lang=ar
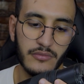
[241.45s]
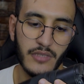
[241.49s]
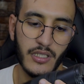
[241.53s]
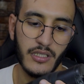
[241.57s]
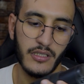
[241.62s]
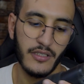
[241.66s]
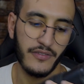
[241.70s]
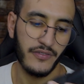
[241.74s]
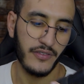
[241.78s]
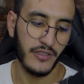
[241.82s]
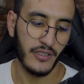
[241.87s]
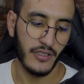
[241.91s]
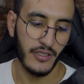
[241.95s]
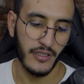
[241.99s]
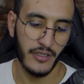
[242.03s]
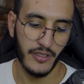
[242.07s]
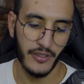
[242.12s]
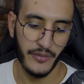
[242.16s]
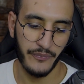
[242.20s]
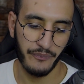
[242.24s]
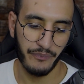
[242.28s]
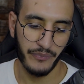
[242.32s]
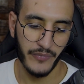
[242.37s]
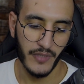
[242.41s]
هذا
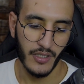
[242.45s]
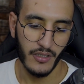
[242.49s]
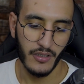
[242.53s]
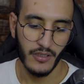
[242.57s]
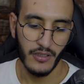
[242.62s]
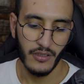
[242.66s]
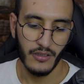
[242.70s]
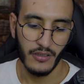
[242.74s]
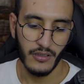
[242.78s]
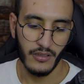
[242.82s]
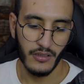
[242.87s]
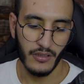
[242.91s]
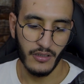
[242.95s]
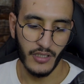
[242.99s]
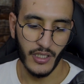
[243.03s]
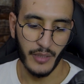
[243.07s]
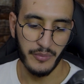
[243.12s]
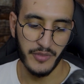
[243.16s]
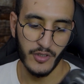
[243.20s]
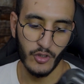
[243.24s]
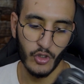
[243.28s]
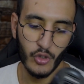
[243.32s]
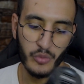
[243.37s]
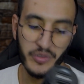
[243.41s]
فيه
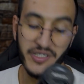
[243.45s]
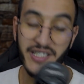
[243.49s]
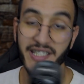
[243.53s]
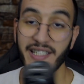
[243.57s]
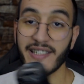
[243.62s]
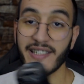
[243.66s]
55 آه،